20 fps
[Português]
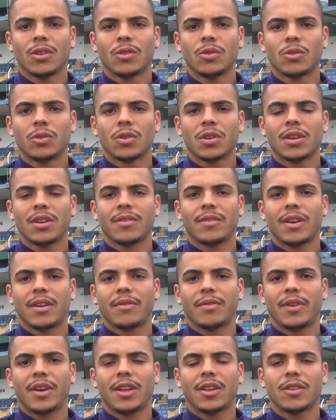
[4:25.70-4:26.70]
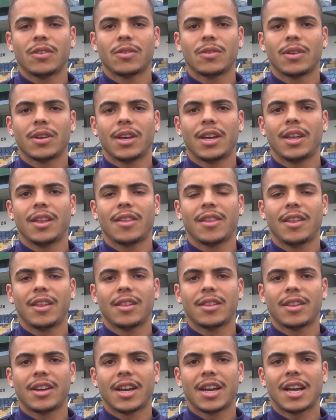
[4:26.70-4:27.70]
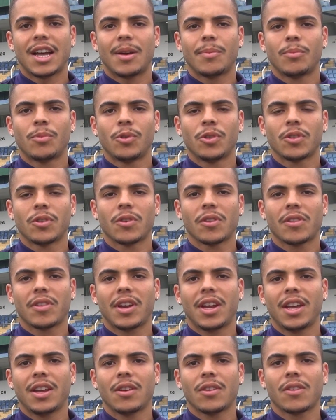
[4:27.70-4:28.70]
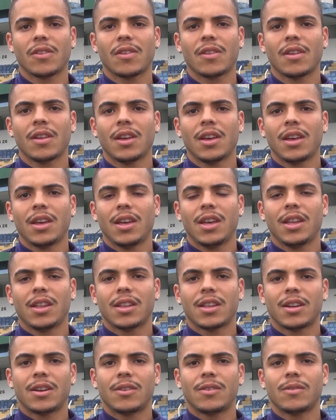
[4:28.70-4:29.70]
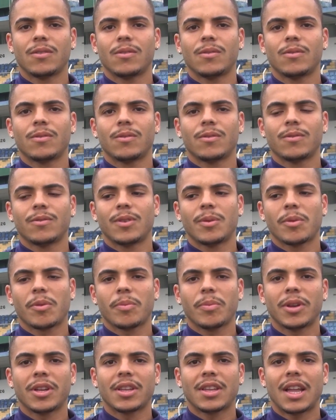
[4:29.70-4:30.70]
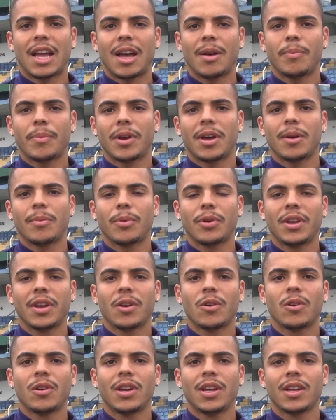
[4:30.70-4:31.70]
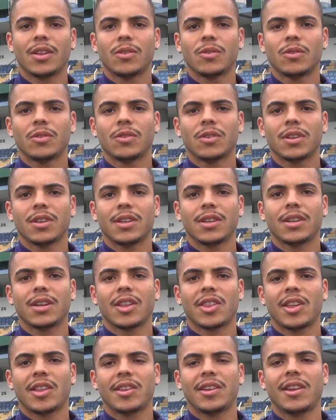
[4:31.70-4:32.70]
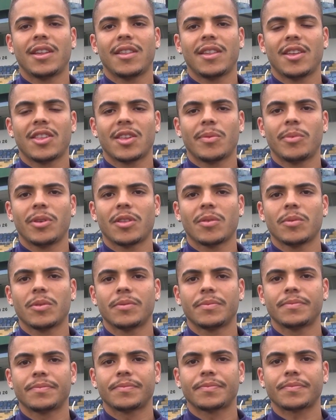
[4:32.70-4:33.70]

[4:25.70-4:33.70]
tudo que vem feito é, e se entregar muito nos treinos. Então vamos plantar para poder colher tudo que a gente deseja mesmo.